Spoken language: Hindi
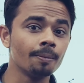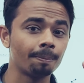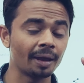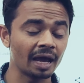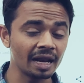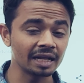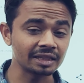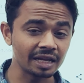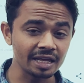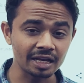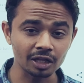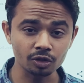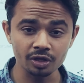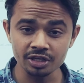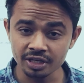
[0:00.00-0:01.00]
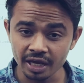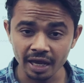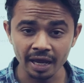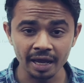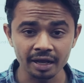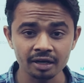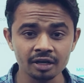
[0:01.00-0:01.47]
पहला तरीका तो ये
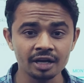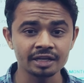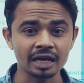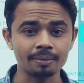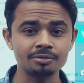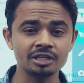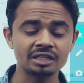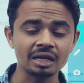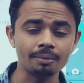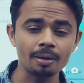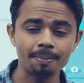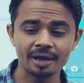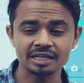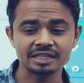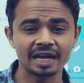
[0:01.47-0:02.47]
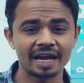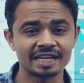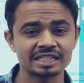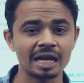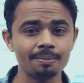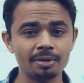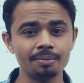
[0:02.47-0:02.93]
है कि आप जितना भी पैसा एस